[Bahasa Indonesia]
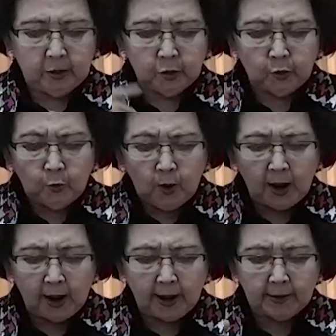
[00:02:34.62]

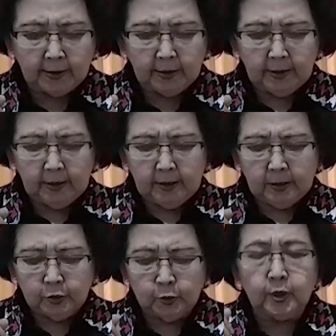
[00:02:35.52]
Tuhan
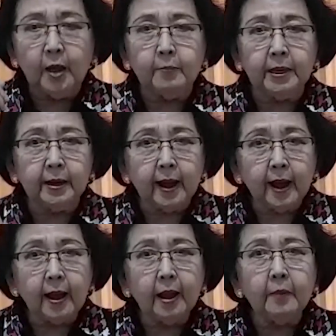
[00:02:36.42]
sudah
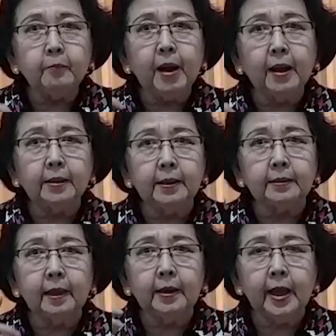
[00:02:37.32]
menang
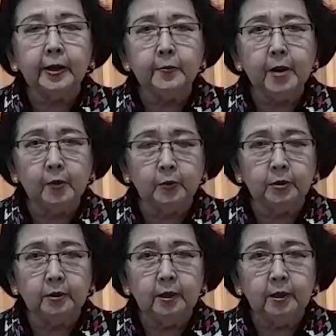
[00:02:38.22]
bangkit dari maut.